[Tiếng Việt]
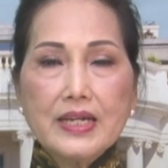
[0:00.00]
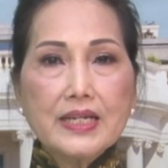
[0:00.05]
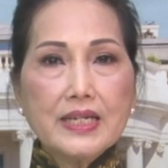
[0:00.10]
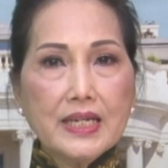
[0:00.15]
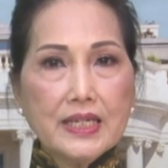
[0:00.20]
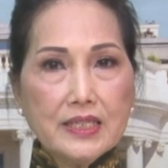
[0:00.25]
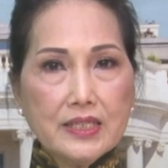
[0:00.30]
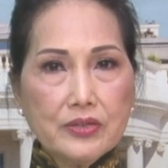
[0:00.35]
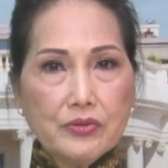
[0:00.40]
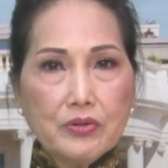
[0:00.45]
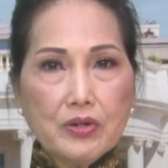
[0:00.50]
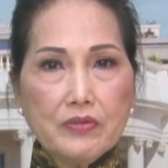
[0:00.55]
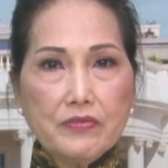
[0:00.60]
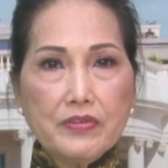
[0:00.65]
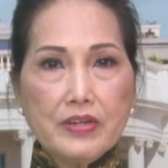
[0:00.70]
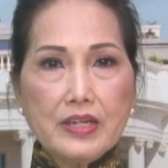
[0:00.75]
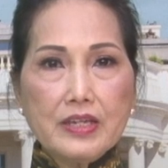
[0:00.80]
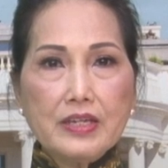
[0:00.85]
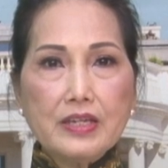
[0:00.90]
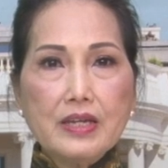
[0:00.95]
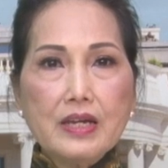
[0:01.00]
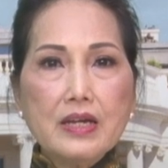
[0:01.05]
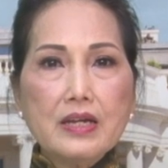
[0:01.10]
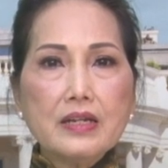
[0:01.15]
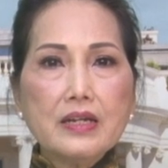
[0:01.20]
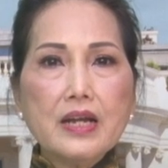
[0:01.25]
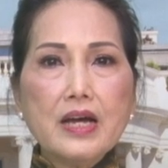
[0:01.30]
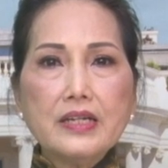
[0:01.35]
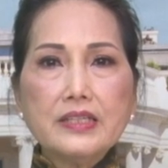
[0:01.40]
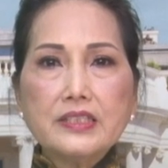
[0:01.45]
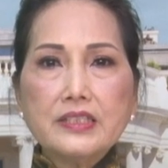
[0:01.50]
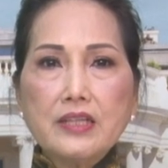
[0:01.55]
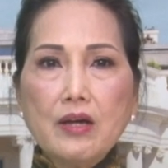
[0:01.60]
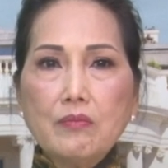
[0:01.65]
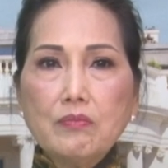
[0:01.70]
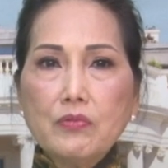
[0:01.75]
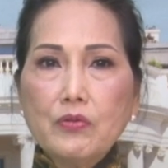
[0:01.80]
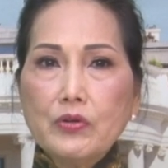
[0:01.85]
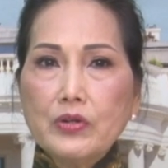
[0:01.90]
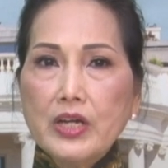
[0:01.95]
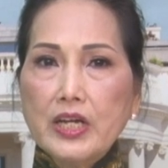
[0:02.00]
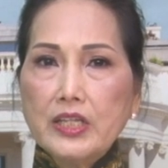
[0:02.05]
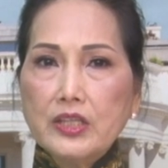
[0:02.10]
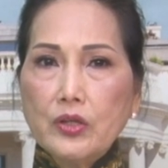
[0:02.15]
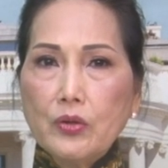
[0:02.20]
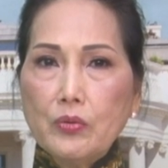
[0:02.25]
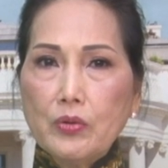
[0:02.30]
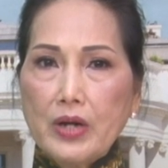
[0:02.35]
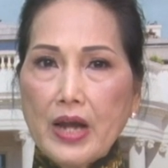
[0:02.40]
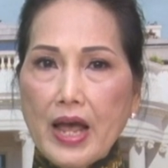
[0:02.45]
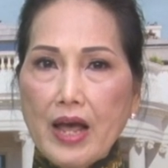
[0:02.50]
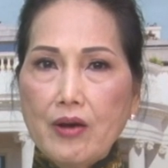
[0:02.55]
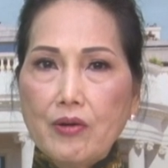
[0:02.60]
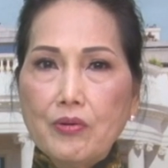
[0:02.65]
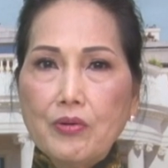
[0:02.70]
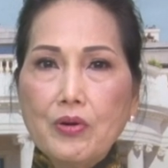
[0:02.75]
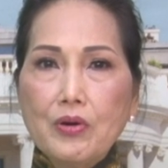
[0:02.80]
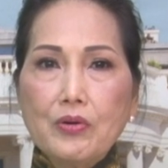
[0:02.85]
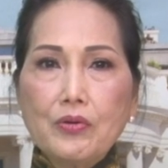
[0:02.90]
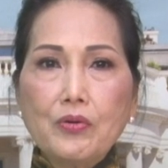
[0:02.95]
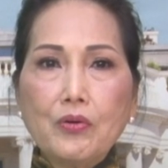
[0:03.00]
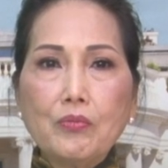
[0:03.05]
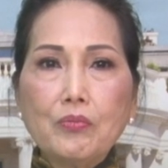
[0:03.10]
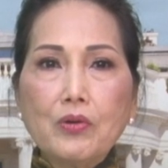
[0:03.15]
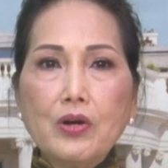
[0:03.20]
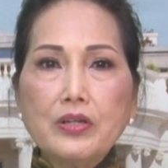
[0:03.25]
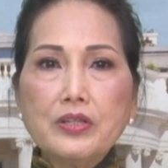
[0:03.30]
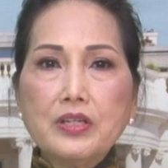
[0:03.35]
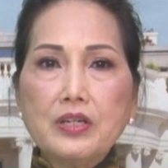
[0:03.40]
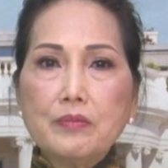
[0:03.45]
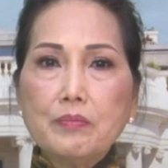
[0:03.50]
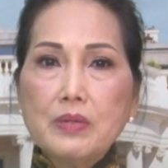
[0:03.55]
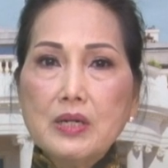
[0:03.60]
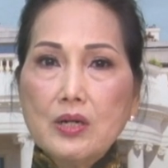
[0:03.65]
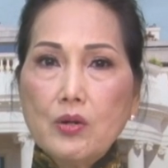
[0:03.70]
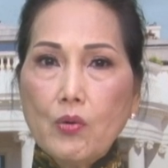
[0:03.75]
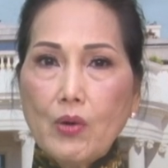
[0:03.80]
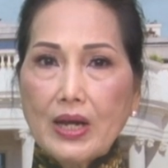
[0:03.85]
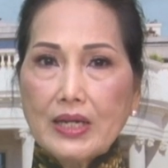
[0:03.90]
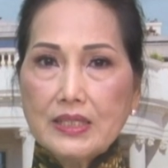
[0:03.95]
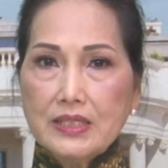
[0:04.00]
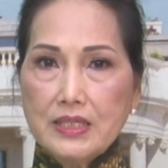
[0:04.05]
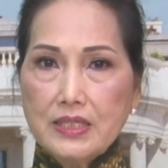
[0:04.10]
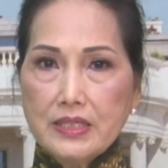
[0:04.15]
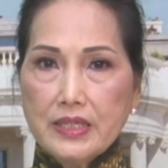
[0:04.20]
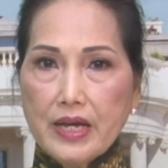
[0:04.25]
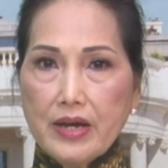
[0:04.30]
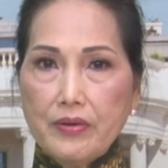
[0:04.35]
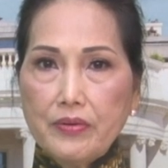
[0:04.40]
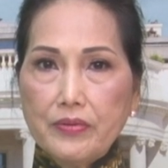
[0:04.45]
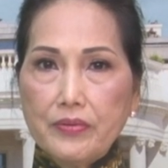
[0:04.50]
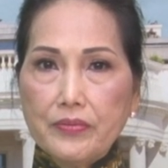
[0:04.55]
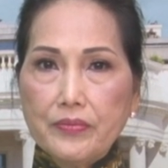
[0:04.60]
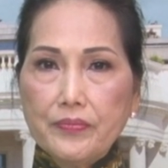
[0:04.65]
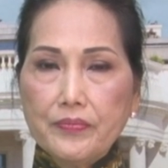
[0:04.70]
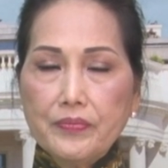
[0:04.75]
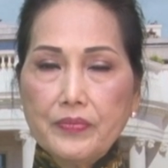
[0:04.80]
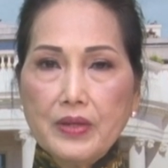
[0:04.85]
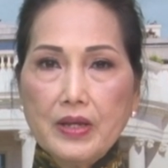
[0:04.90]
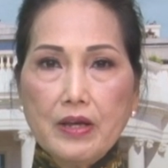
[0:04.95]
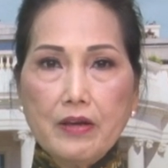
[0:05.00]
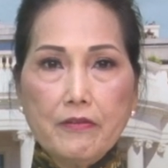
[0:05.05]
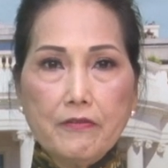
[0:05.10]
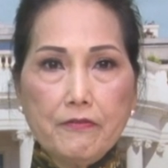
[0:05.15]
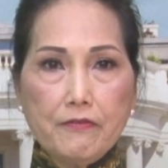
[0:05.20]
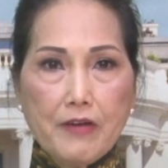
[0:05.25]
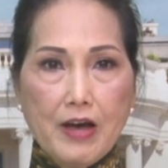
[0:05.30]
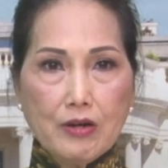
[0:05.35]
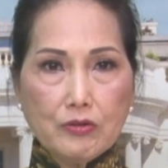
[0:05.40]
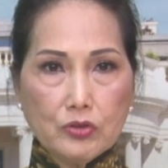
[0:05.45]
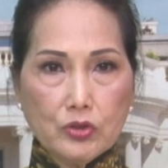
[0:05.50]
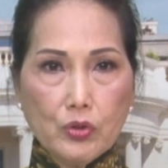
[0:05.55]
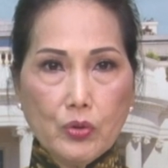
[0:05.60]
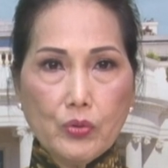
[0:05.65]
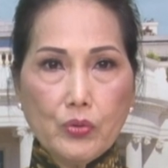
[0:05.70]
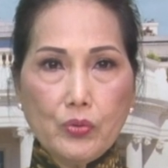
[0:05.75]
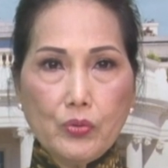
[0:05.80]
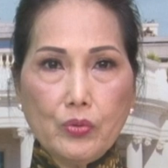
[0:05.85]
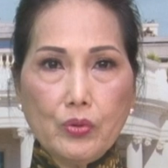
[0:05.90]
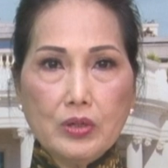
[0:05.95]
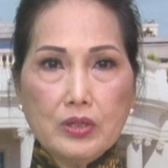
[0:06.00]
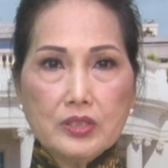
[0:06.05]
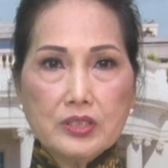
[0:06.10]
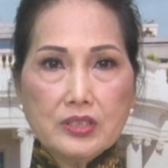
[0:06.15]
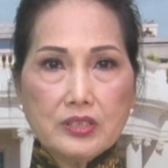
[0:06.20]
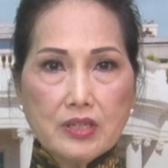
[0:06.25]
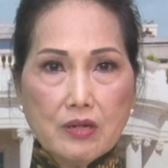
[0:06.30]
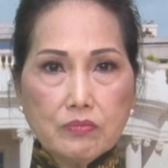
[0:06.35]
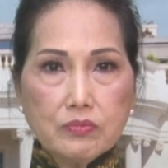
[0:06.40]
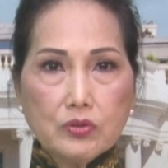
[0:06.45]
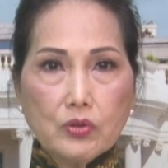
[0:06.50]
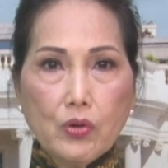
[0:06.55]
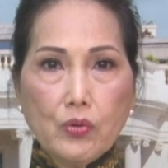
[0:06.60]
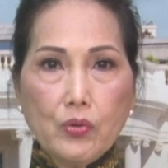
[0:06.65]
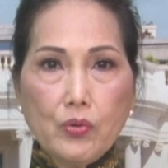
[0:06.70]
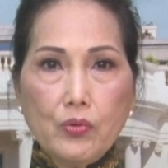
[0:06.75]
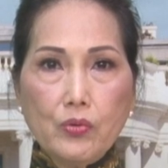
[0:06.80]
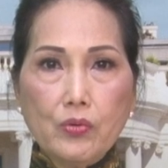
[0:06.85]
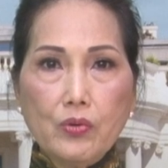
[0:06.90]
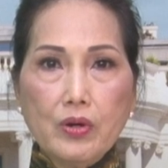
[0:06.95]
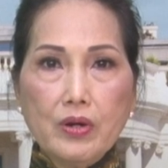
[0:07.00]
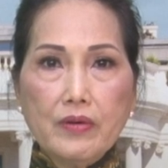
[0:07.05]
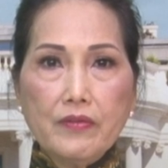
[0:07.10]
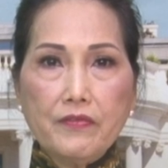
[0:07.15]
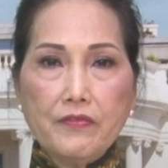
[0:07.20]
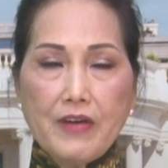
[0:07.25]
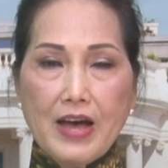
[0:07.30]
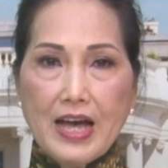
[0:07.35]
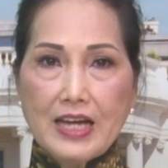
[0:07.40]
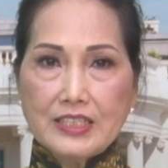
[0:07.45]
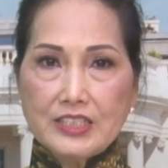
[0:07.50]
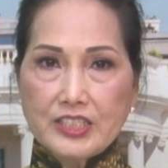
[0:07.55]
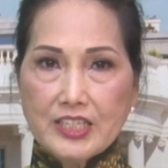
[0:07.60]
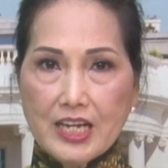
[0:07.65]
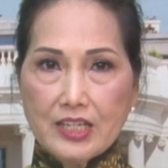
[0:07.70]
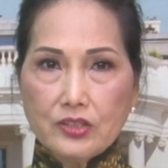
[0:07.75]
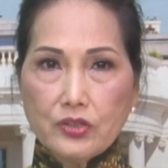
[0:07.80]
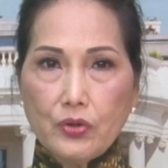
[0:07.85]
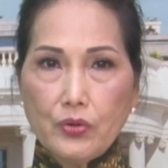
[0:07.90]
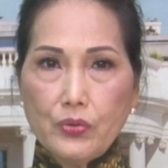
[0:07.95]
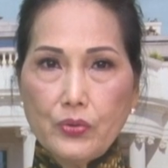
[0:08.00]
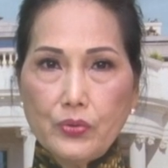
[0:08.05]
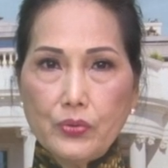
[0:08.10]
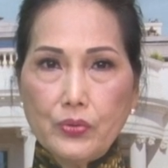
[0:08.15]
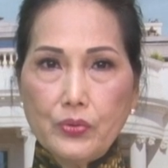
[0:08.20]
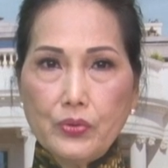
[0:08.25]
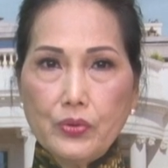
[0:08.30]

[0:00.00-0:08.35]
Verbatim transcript: Kính thưa quý vị, đời sống của người tù nào cũng có những bước ngoặt như nhau. Vào tù, trong tù và ra tù.